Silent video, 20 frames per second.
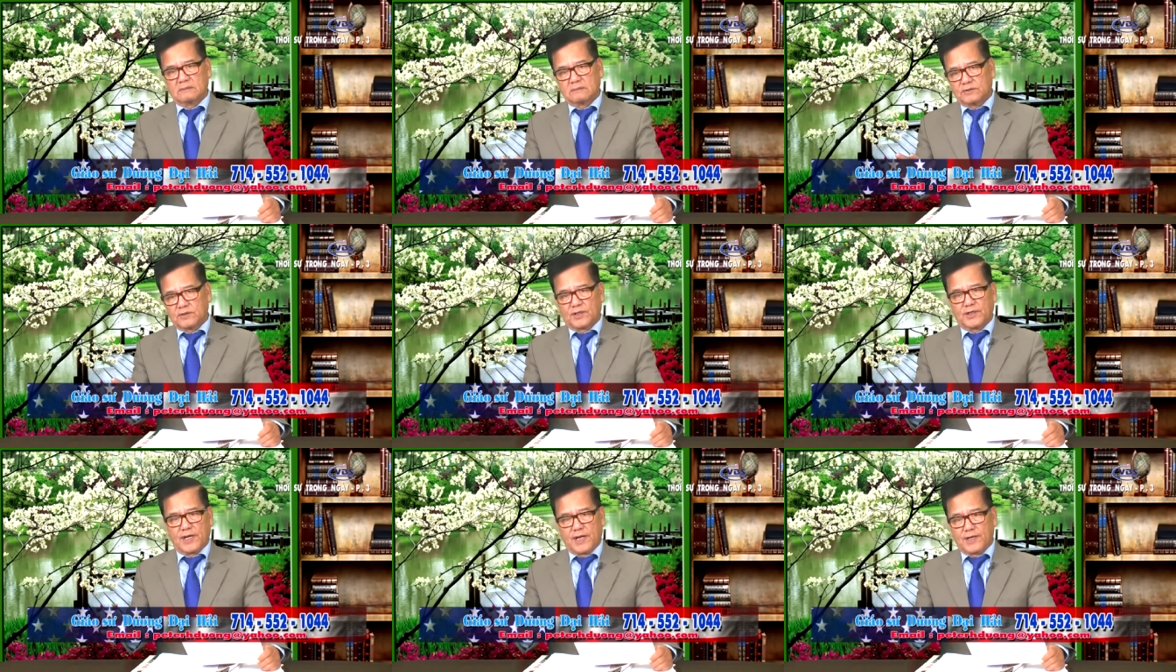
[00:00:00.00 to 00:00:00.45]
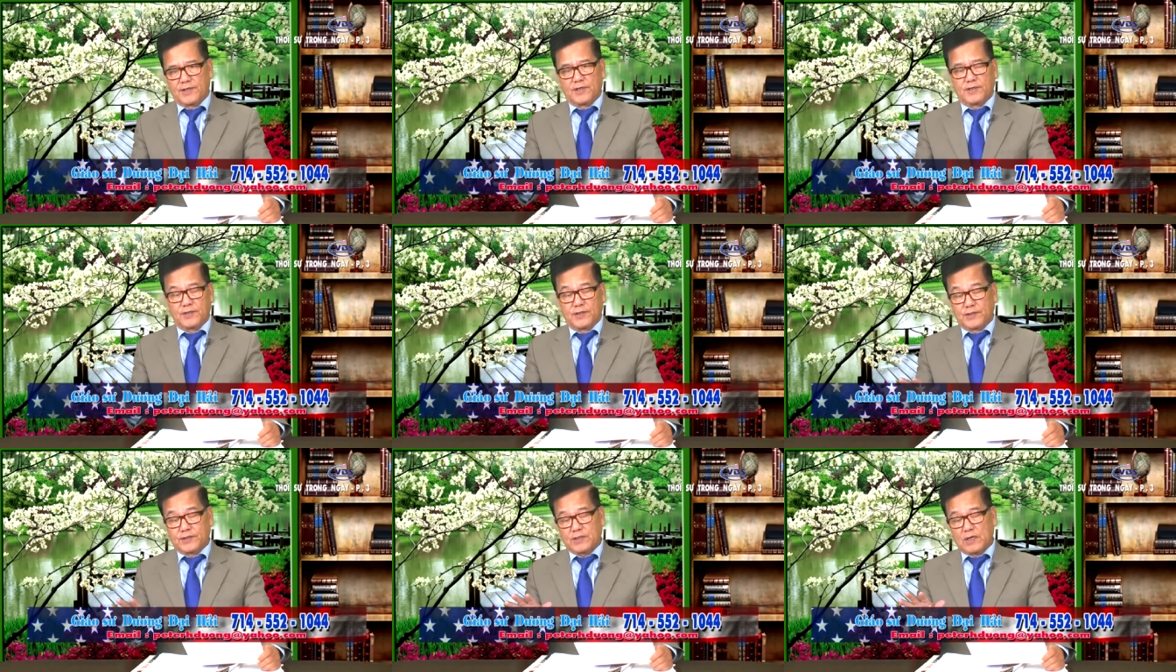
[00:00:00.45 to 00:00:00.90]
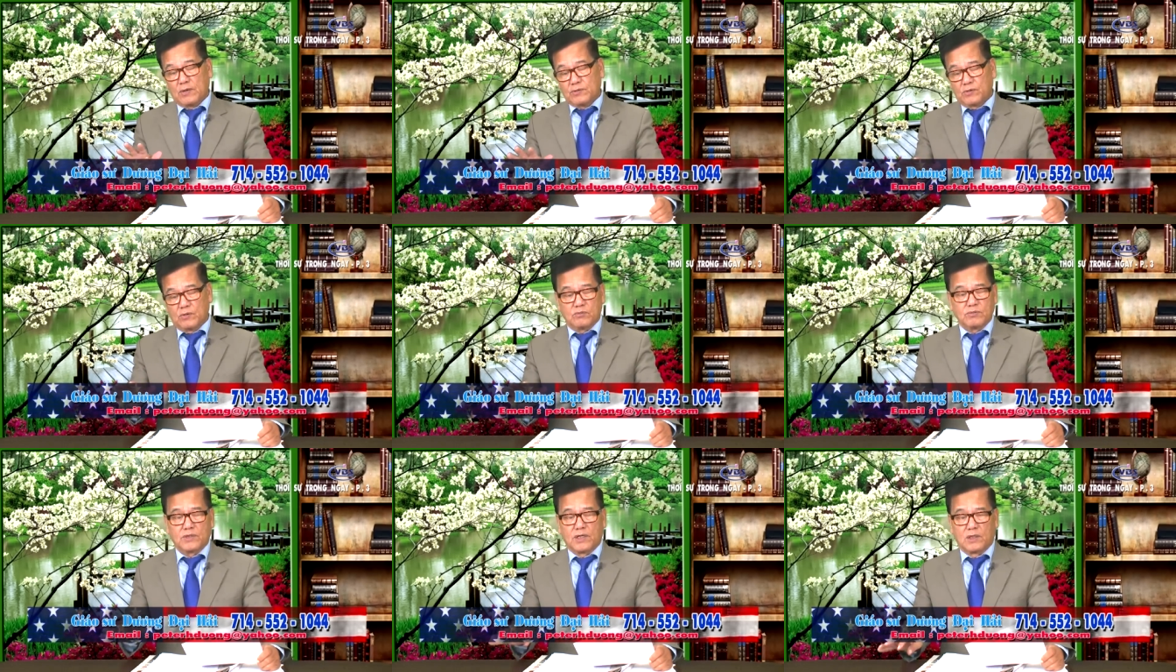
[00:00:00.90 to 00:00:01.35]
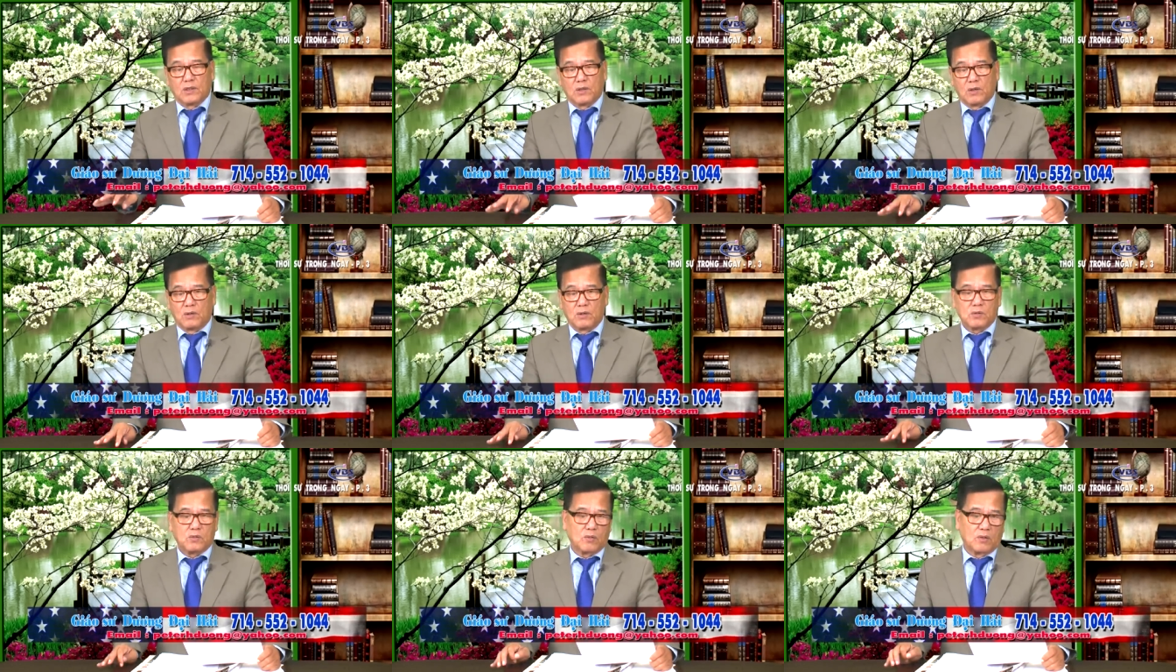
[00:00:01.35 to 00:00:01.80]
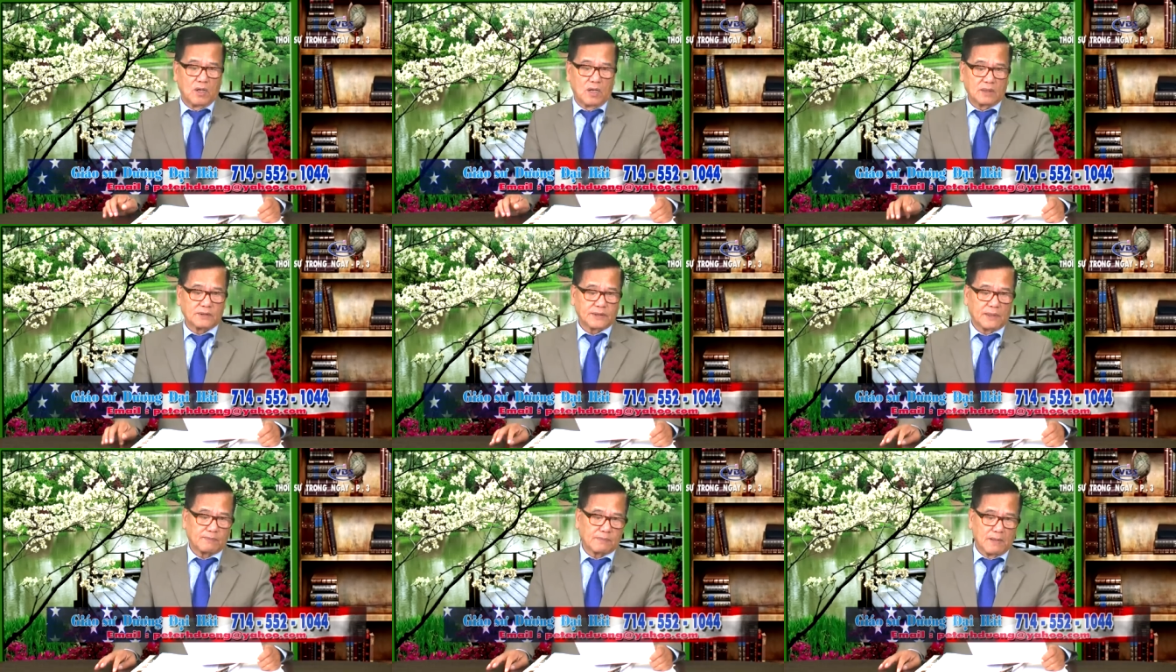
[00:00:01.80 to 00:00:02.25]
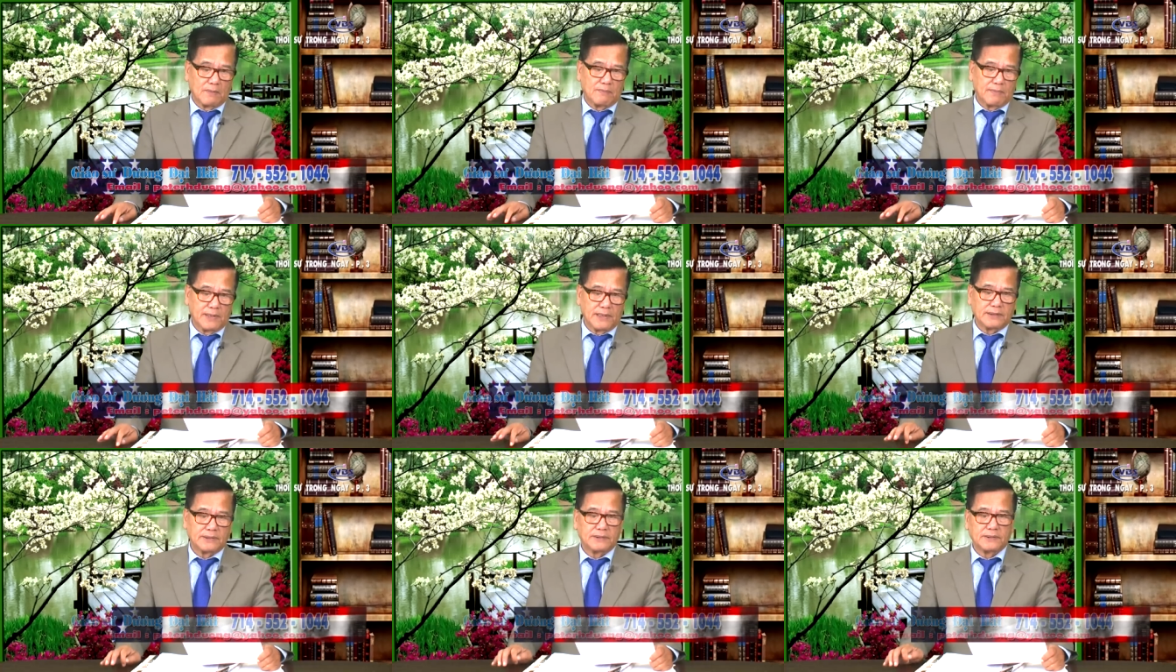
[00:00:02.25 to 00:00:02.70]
cho nên nó đi theo đúng đường lối của Tập Cận Bình.